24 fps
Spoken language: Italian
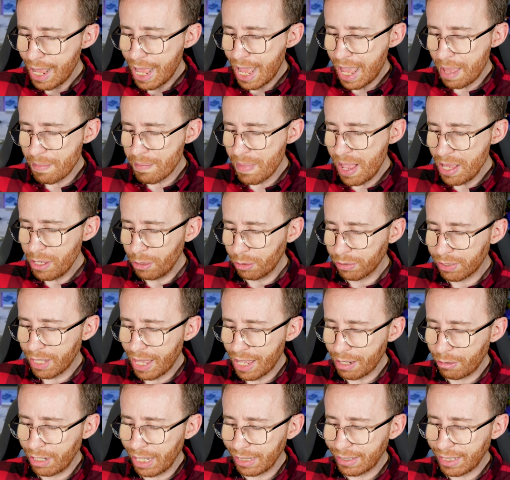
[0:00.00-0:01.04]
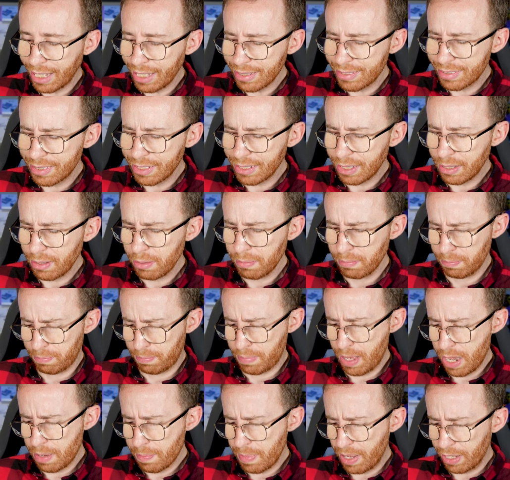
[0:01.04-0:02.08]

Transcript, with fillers: È meglio usare una tazza per